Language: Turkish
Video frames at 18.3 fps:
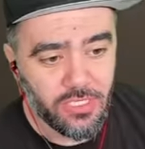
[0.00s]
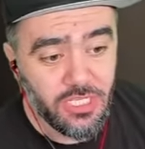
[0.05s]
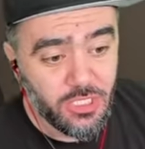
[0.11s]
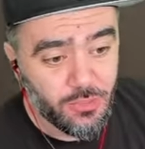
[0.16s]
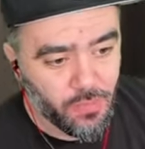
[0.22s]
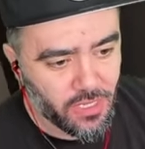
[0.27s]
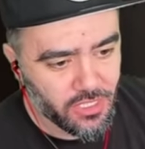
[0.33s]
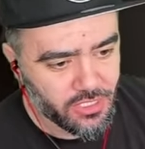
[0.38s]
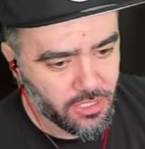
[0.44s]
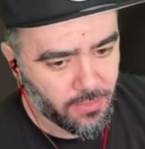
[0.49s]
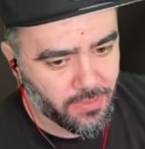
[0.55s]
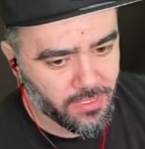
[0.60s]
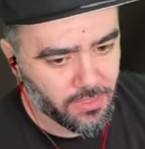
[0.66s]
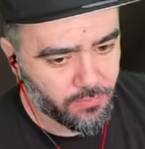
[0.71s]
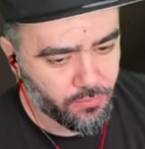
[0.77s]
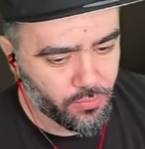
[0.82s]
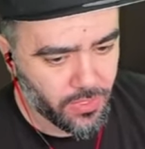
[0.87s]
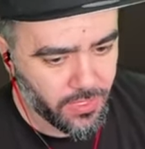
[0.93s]
Hiçbir
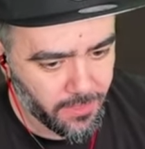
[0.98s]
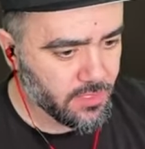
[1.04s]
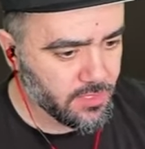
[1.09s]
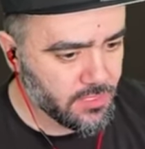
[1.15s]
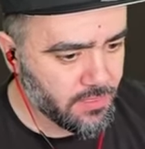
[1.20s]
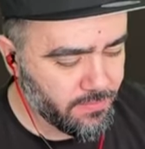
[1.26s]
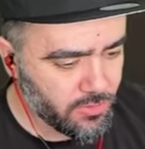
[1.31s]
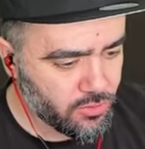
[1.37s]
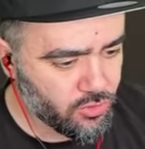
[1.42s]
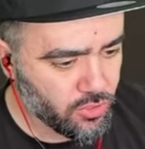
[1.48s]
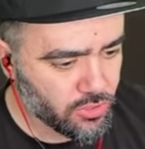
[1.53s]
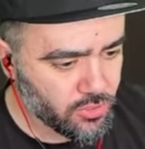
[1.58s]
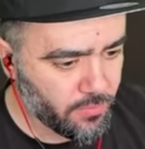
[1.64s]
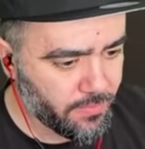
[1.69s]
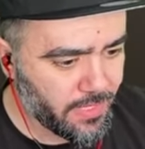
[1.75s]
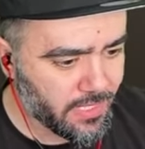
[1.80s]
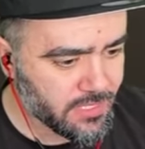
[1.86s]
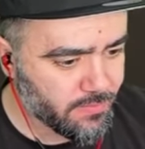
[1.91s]
açamadık burayı. Şimdi şu
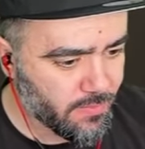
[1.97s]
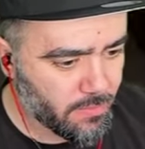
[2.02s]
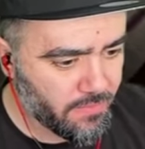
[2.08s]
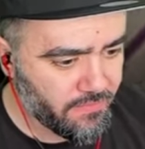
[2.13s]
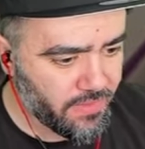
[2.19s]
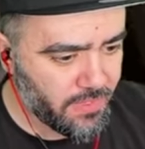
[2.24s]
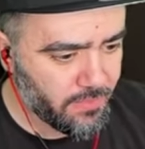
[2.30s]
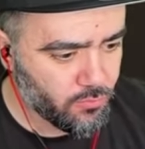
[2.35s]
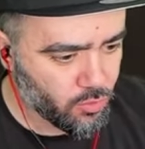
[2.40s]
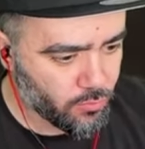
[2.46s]
çocuğa biraz mama vereyim.